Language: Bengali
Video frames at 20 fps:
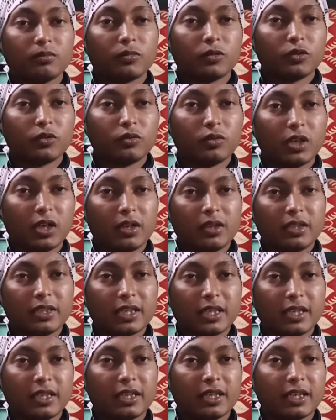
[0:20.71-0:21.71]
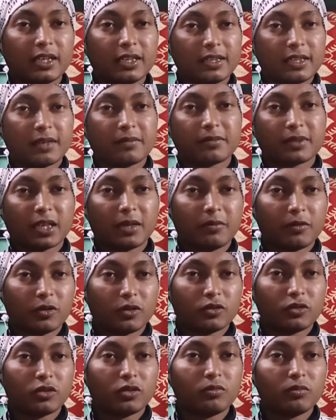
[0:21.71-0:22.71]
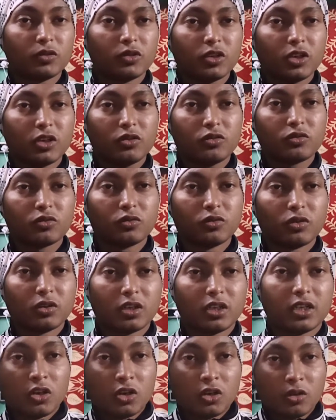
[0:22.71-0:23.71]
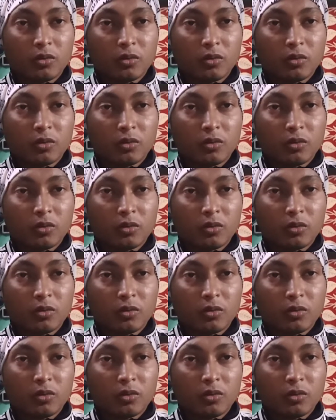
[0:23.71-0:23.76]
বন্ধুরা চ্যানেলটাকে সাবস্ক্রাইব করা চলুন বন্ধুরা শুরু করা